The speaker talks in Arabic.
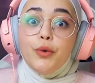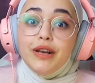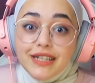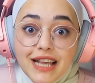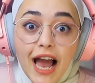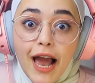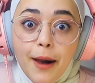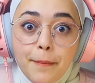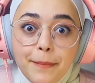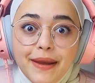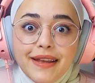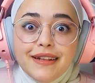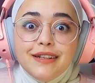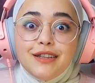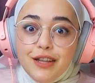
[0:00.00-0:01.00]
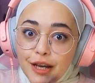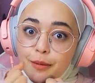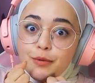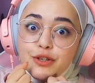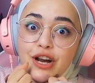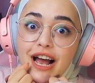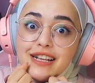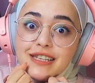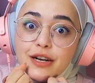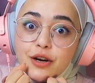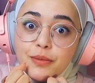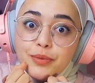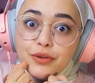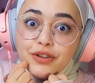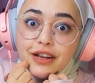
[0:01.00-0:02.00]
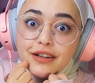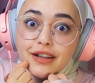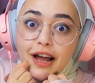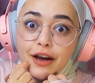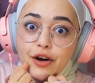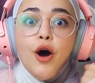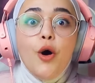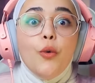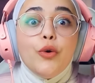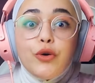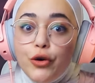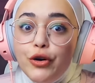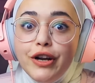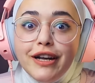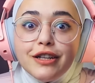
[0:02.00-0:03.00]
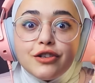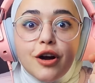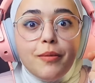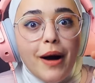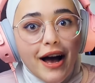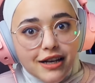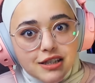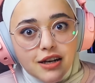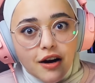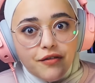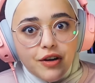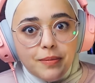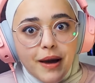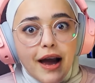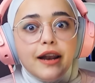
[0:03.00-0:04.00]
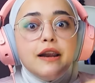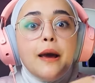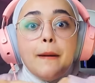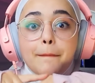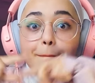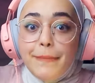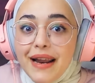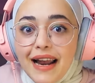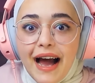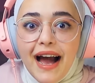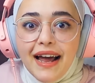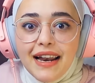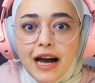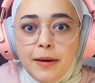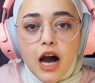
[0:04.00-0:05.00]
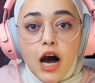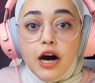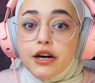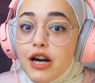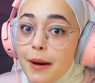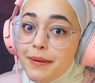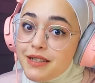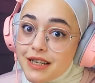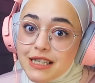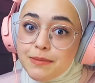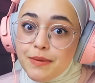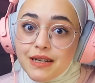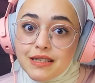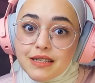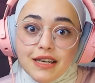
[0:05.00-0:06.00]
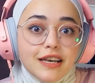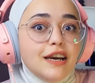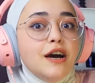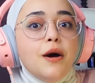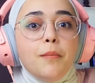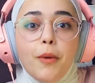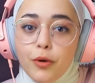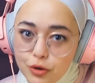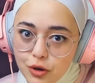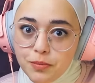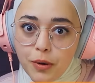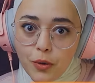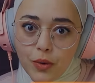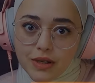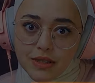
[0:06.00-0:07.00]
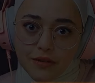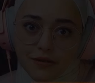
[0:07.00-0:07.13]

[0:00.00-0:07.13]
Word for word: اذا حابين تحموا جهاز الكمبيوتر تاعكم ويكون عندكم اسرع في بي ان بالعالم رابط كاسبيرسكي موجود بالوصف